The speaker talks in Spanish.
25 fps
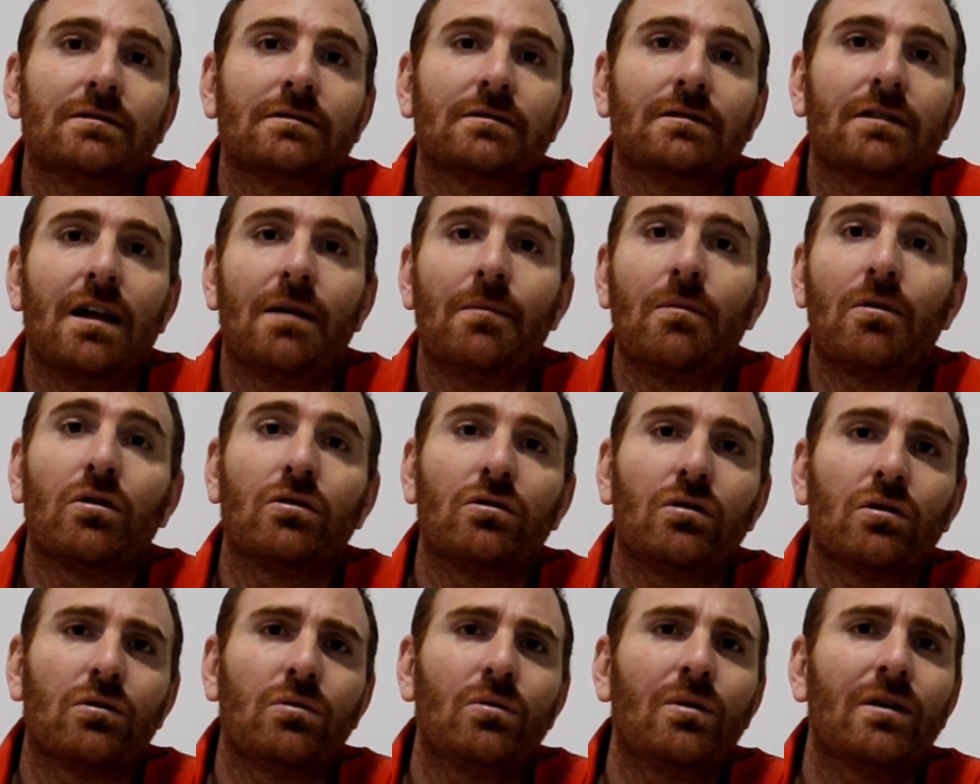Nadamos con
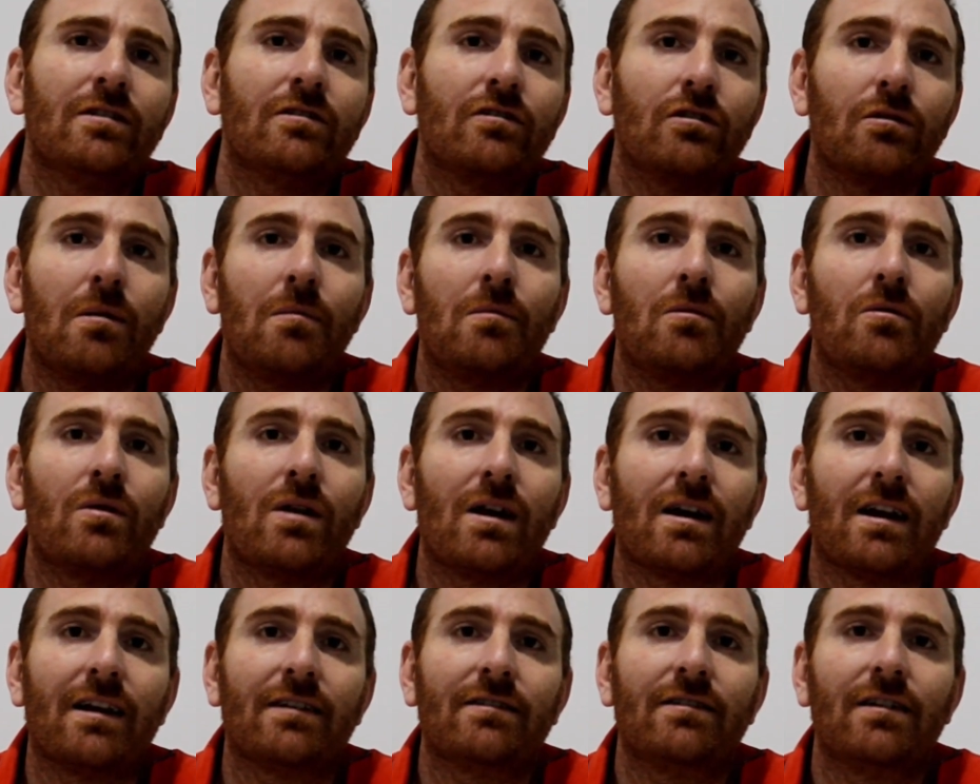tortugas y tomamos una
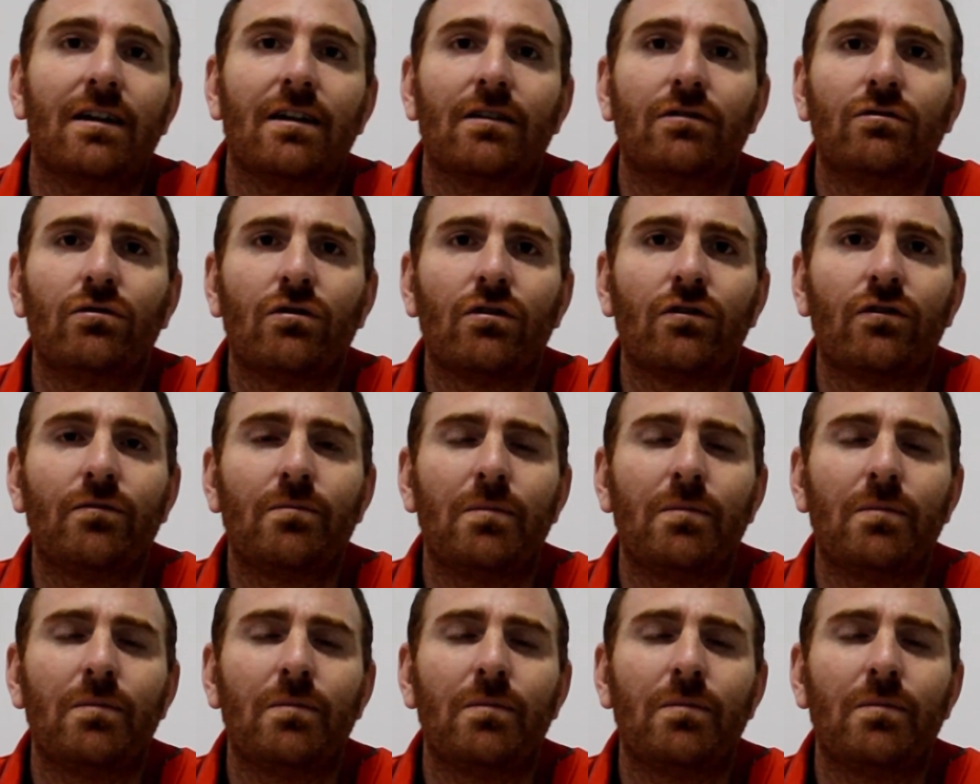clase de surf,